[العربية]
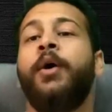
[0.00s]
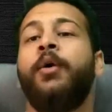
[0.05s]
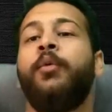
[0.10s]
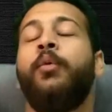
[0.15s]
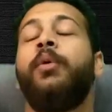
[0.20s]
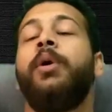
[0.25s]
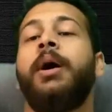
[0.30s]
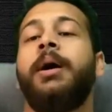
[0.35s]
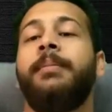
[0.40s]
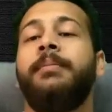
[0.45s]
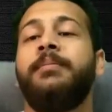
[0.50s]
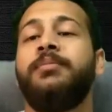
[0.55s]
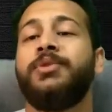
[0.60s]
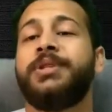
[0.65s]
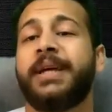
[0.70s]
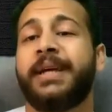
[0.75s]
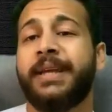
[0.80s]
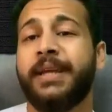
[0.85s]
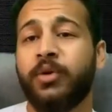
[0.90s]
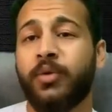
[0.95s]

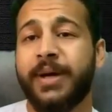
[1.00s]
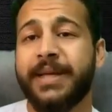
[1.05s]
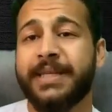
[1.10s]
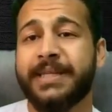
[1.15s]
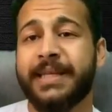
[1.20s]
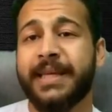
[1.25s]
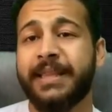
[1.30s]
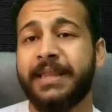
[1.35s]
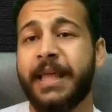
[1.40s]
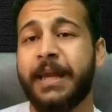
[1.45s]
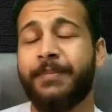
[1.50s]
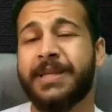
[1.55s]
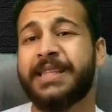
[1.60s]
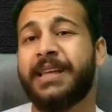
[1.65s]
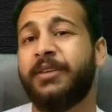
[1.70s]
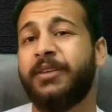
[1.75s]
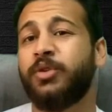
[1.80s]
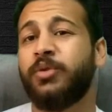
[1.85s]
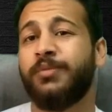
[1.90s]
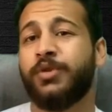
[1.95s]
ومذاكرين كويس جدا
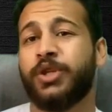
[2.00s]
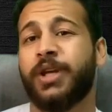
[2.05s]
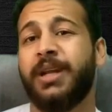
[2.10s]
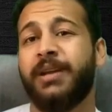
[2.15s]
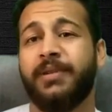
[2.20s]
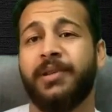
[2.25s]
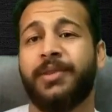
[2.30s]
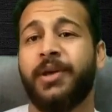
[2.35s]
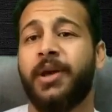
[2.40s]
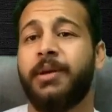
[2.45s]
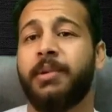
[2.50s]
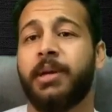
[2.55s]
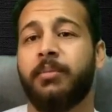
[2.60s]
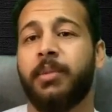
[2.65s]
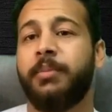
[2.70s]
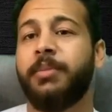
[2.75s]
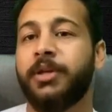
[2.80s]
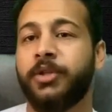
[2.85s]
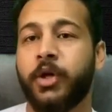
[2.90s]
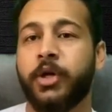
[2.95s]
بس عندهم مشكله في التايمنج
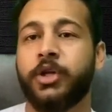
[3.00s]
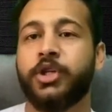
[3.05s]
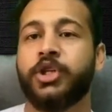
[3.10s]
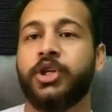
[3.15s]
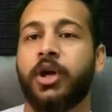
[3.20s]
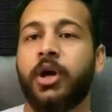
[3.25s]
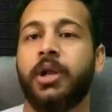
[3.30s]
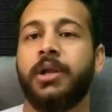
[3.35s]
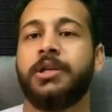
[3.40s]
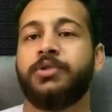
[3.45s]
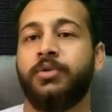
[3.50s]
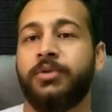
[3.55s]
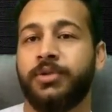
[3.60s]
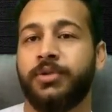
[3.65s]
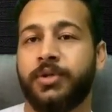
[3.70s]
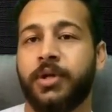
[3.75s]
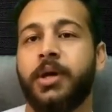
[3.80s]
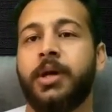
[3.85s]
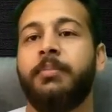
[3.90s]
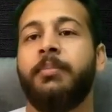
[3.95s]
ما بيقدرش يخلص
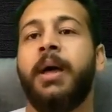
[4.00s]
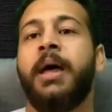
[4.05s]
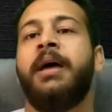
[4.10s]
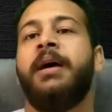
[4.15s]
اون تايم